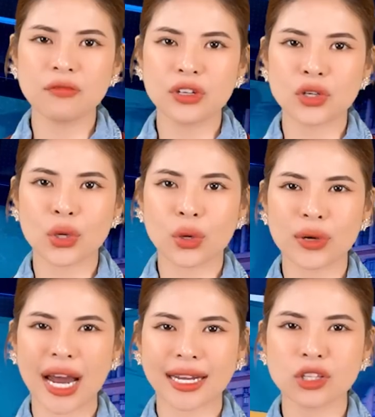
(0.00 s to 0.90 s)
tin vừa rồi
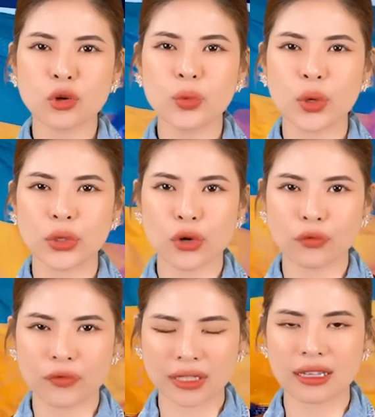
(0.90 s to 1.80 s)
cũng đã kết thúc nội
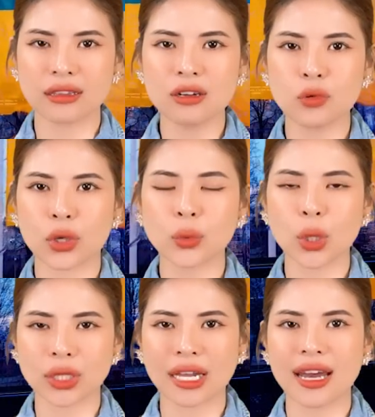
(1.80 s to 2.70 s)
dung phần tin tức của chúng
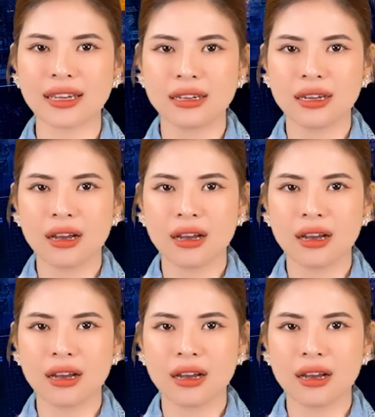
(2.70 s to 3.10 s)
tôi tại đây.